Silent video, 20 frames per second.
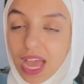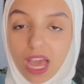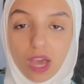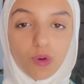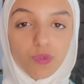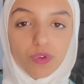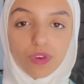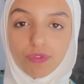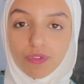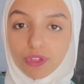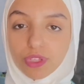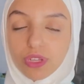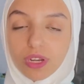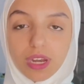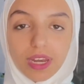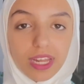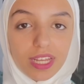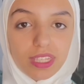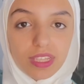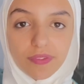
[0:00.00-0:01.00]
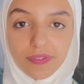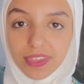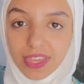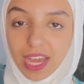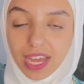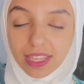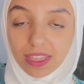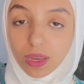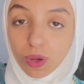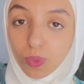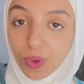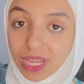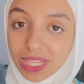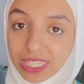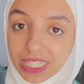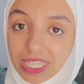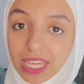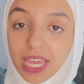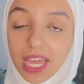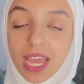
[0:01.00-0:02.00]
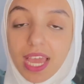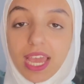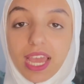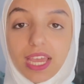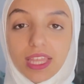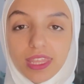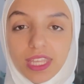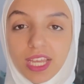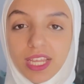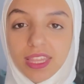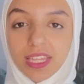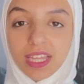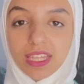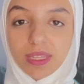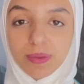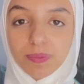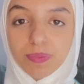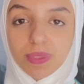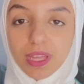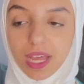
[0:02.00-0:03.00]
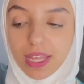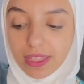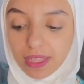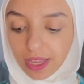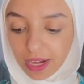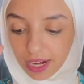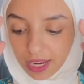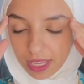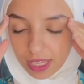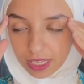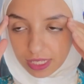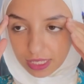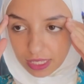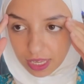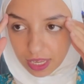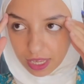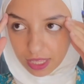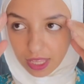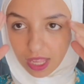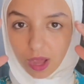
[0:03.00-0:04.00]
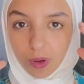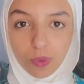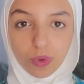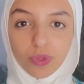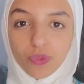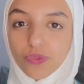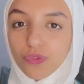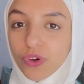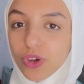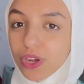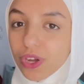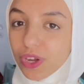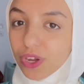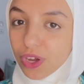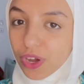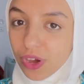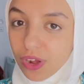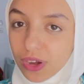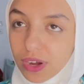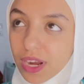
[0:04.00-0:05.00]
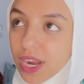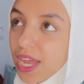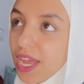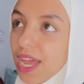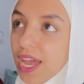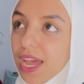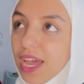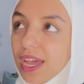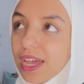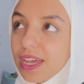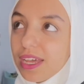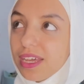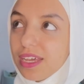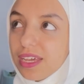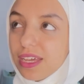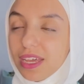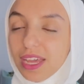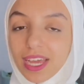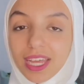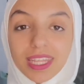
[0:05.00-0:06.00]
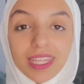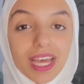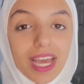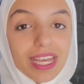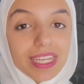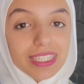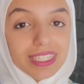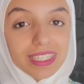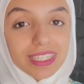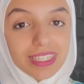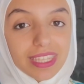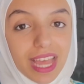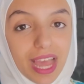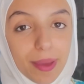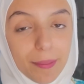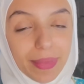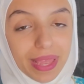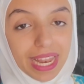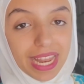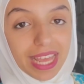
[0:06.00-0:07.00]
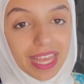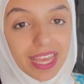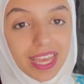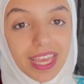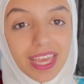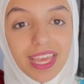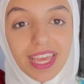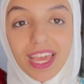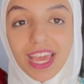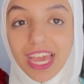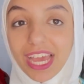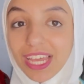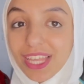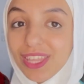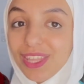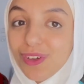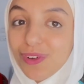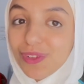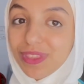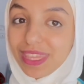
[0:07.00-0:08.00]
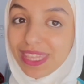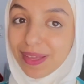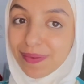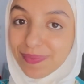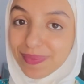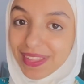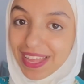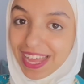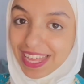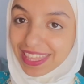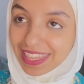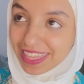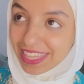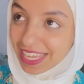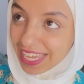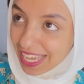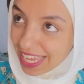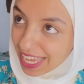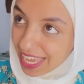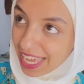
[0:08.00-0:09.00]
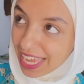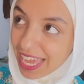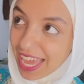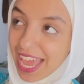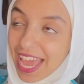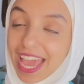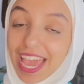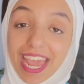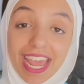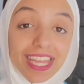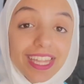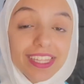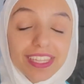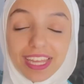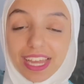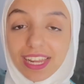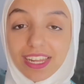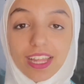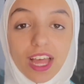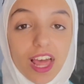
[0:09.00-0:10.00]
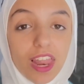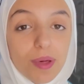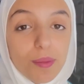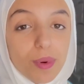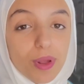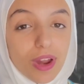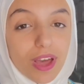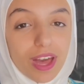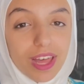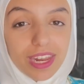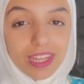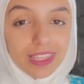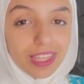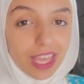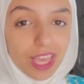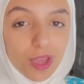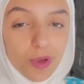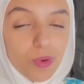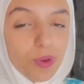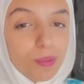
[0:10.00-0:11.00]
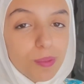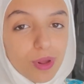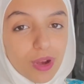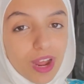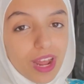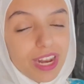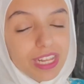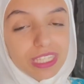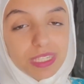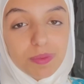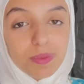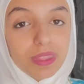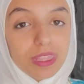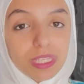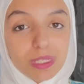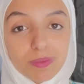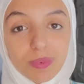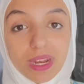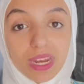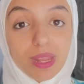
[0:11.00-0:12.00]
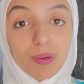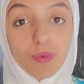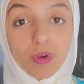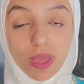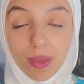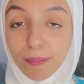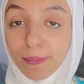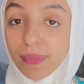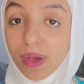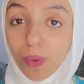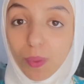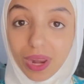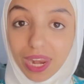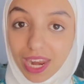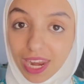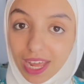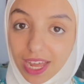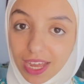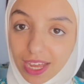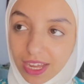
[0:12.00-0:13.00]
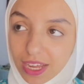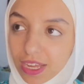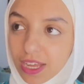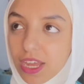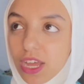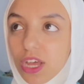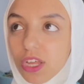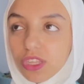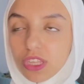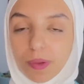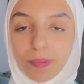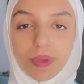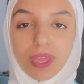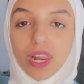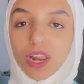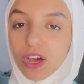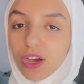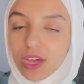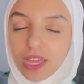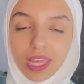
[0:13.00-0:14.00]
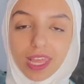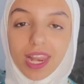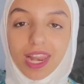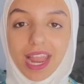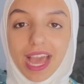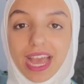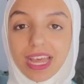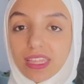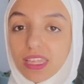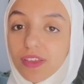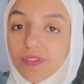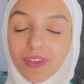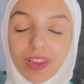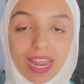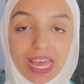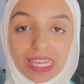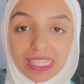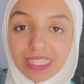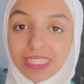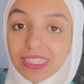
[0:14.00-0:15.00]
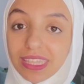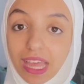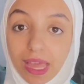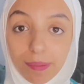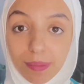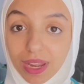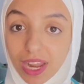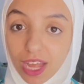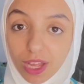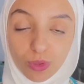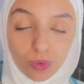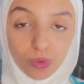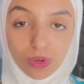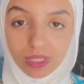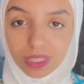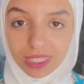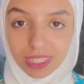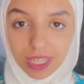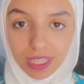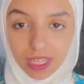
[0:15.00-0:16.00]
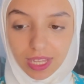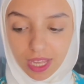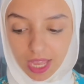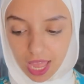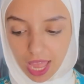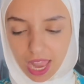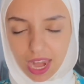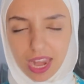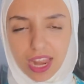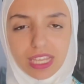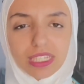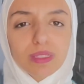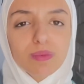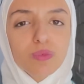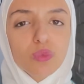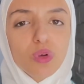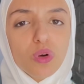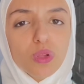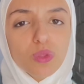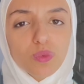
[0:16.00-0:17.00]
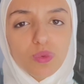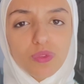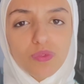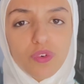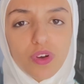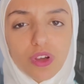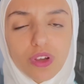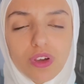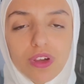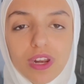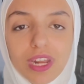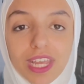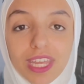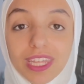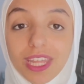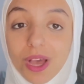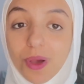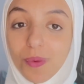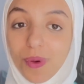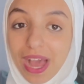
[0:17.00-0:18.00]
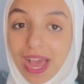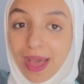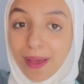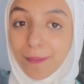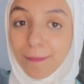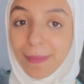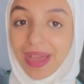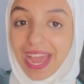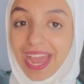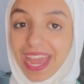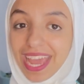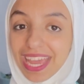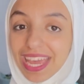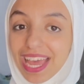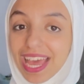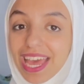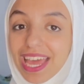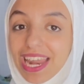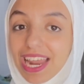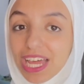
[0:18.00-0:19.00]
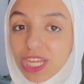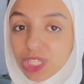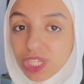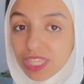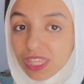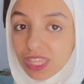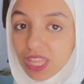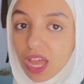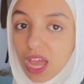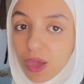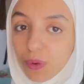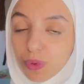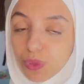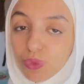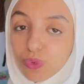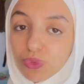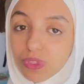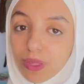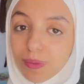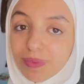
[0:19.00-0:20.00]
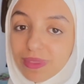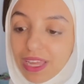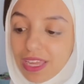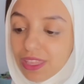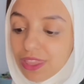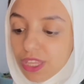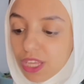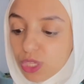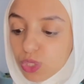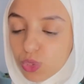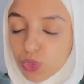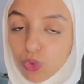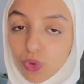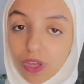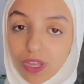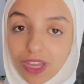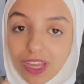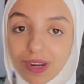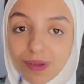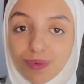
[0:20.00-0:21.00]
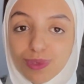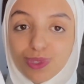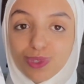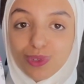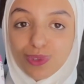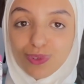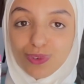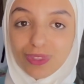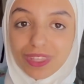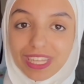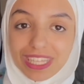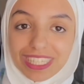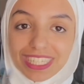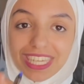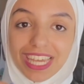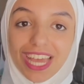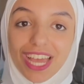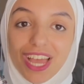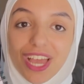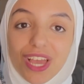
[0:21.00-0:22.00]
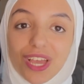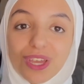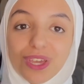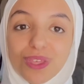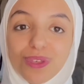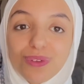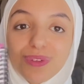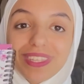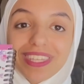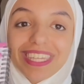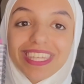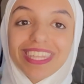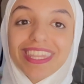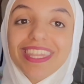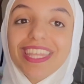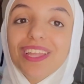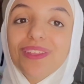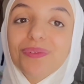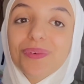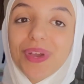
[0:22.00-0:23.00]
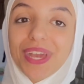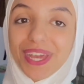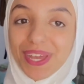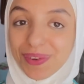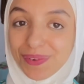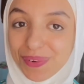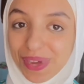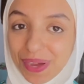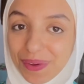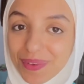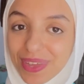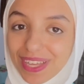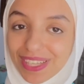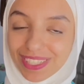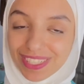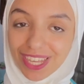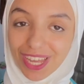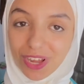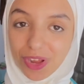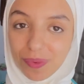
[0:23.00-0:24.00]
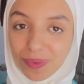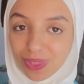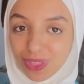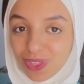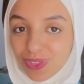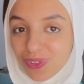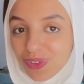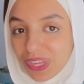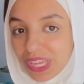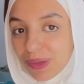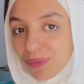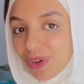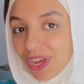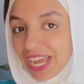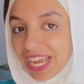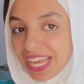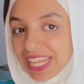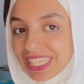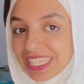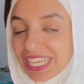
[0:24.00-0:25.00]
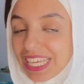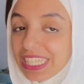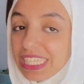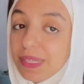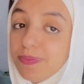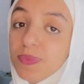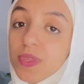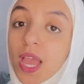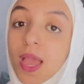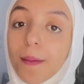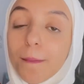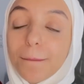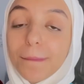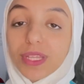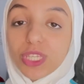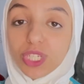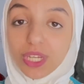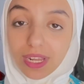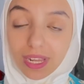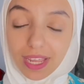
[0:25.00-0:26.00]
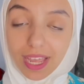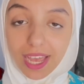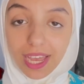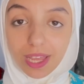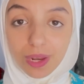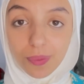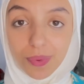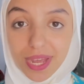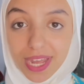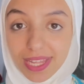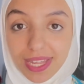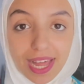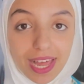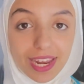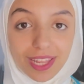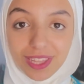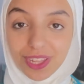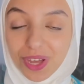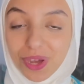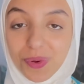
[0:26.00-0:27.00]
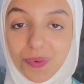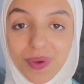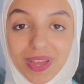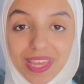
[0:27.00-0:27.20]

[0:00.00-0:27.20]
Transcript: او في الفتره اللي احنا فيها دلوقتي ان احنا نبدا نركز كده ونفكر آه، احنا عايزين نعمل ايه احنا قدامنا قد ايه احنا داخلين على مرحله ايه والمرحله دي بالنسبه لنا مهمه ولا لا طب ايه, إيه الاهداف اللي عايزين نعملها طول السنه لازم نقعد ونفكر كده واهم حاجه الاجنده او النوته بتاعتنا الصغيره بصوا النوته دي كيو كيوت جدا وحلو قوي انصحكم ان انتوا تجيبوا حاجات زي دي بتشجع الواحد على ان هو